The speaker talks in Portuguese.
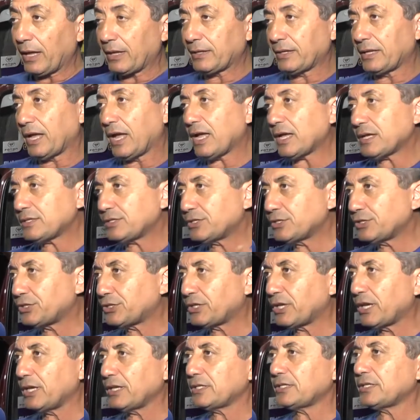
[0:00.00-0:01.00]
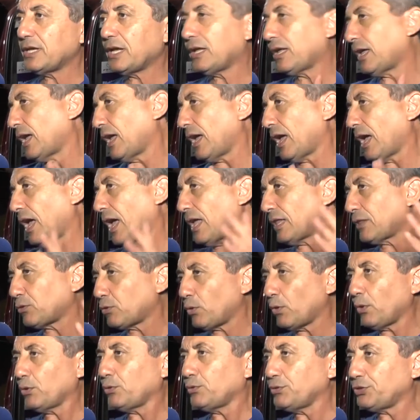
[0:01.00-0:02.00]
dar assistência a
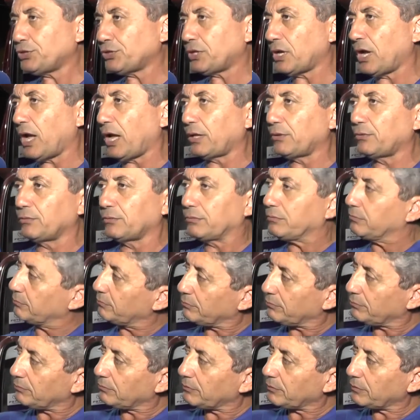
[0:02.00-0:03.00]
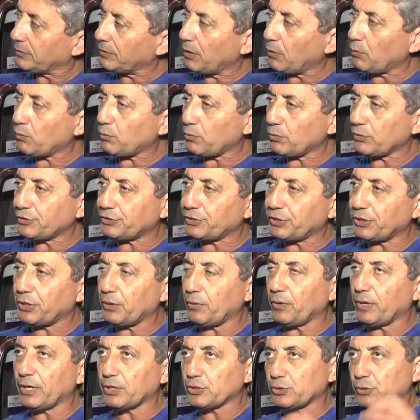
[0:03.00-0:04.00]
todo o estado não
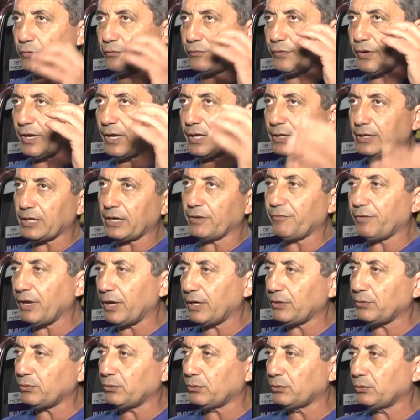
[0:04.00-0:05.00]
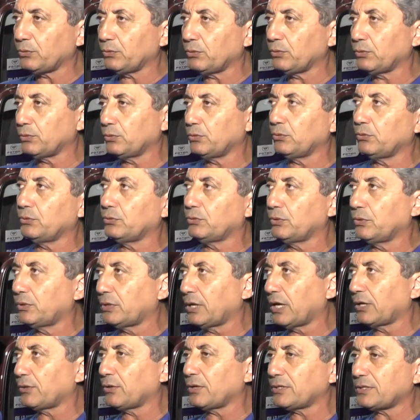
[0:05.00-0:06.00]
conseguiu resolver através do, do, do,
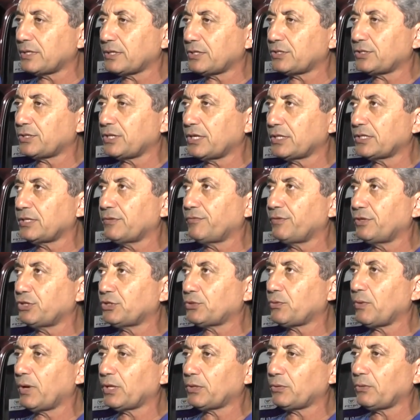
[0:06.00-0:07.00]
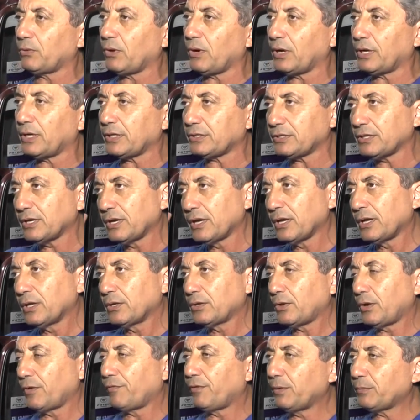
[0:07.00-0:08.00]
da nossa assistência 24 horas,
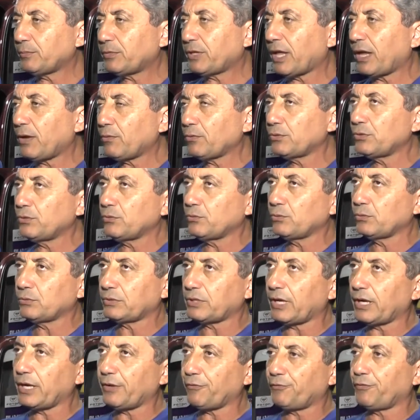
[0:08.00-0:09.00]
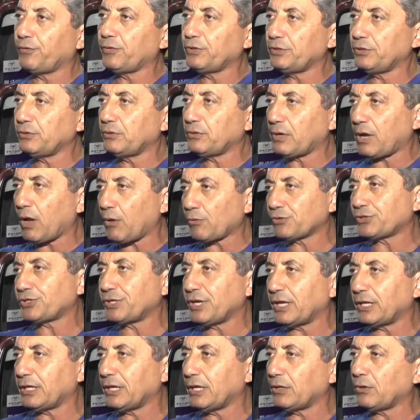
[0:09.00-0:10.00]
nós vamos estar onde o telefone de call
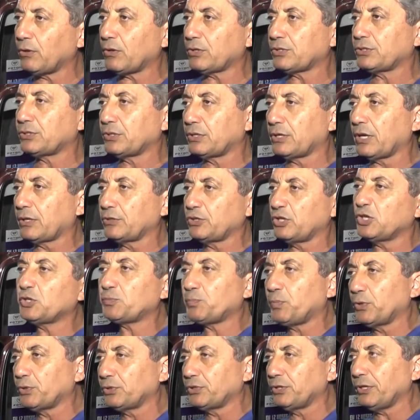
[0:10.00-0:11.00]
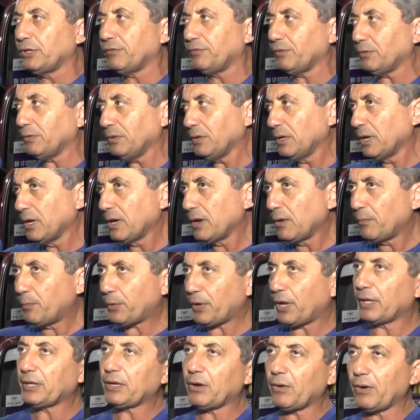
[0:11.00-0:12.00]
center nosso disponível
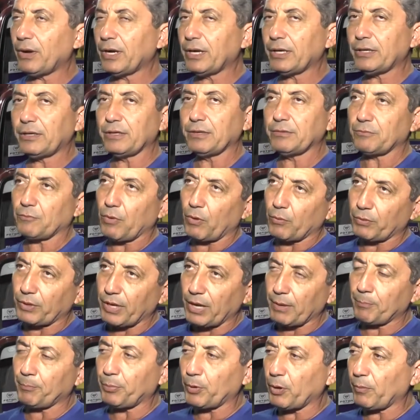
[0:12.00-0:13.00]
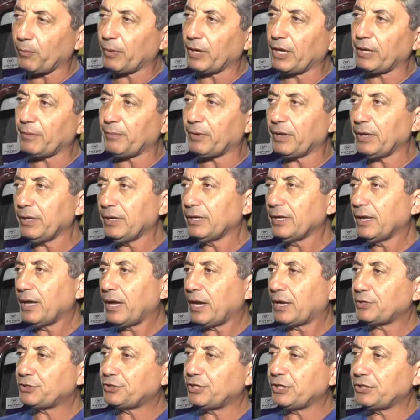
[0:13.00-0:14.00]
para na hora que qualquer problema
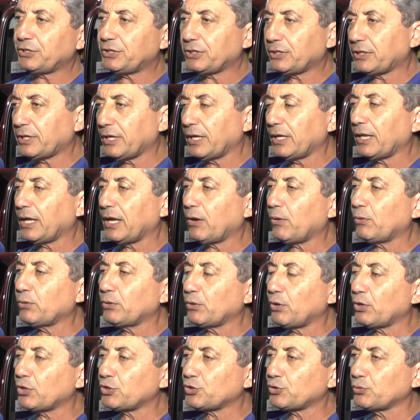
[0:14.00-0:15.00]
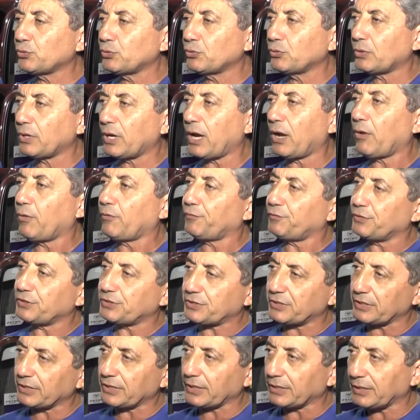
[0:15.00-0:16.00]
a gente ter lá o nosso carro
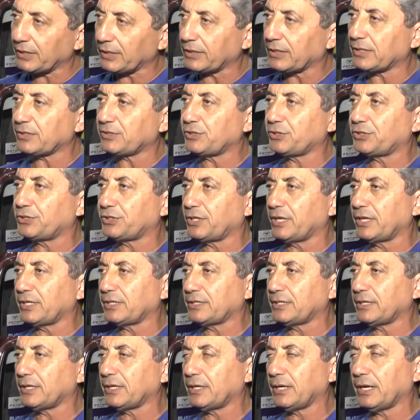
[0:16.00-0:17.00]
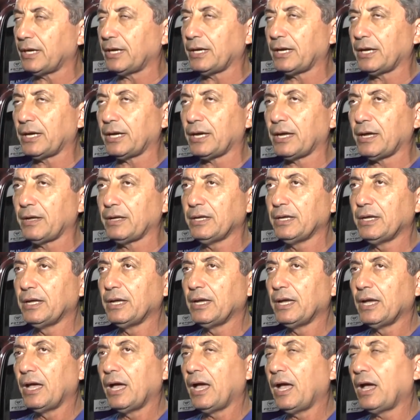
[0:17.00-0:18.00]
oficina dando assistência a,
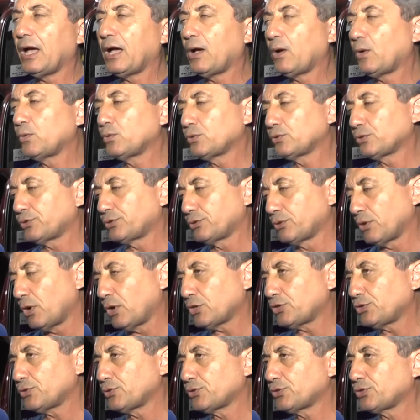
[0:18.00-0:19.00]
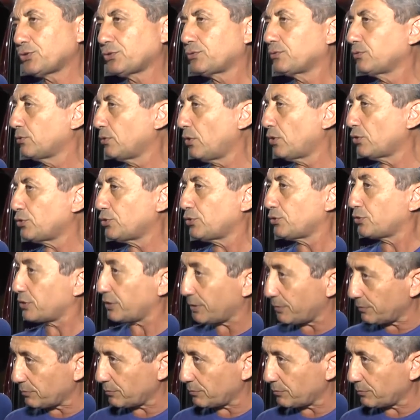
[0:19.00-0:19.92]
aos nossos, nossos